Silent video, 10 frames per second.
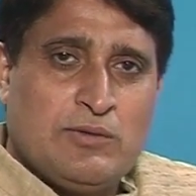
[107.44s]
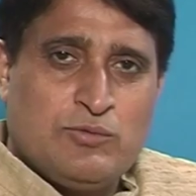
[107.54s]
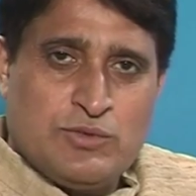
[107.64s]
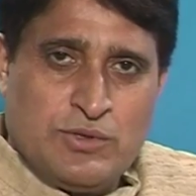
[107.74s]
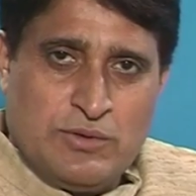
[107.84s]

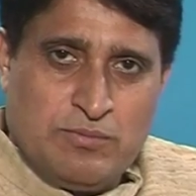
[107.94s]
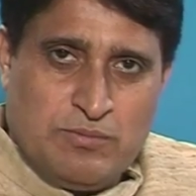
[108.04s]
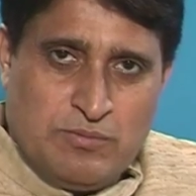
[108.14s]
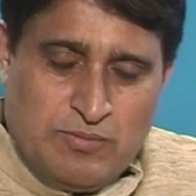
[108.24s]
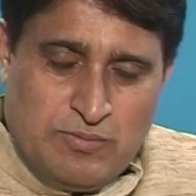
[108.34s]
कुछ
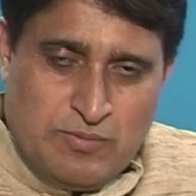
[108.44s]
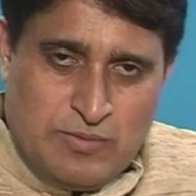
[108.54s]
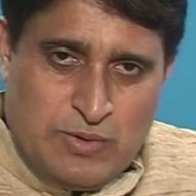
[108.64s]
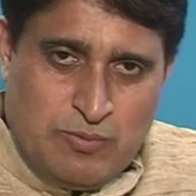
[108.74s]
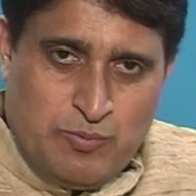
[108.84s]

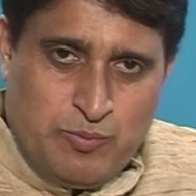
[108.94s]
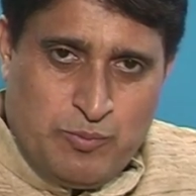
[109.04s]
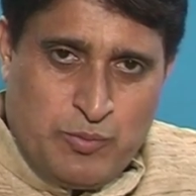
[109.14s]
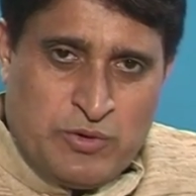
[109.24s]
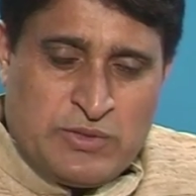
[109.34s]

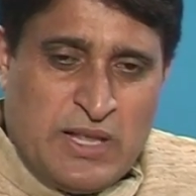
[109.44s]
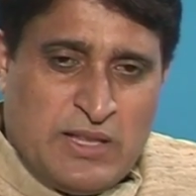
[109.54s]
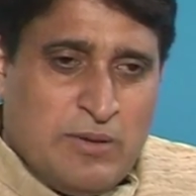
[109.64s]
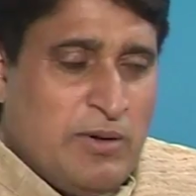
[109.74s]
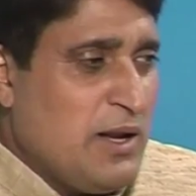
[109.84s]

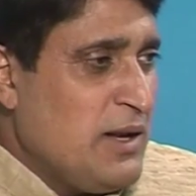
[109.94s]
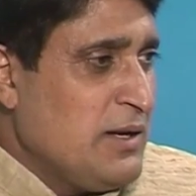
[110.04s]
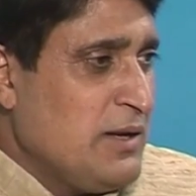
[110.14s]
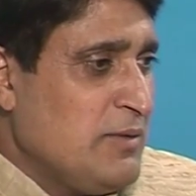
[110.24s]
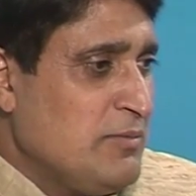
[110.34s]
प्रोत्साहन दे बना
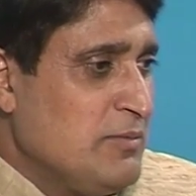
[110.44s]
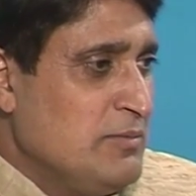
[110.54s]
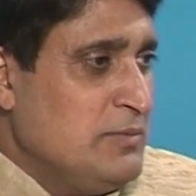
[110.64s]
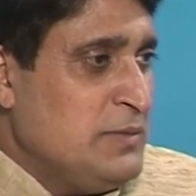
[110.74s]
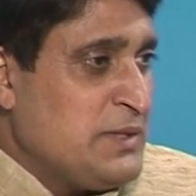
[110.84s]

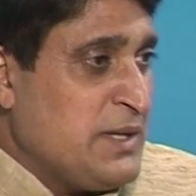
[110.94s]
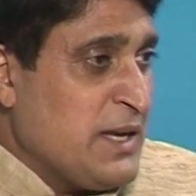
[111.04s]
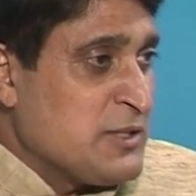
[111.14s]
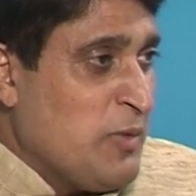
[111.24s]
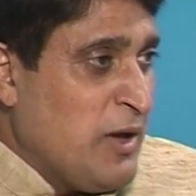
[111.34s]
इन्हें टैक्स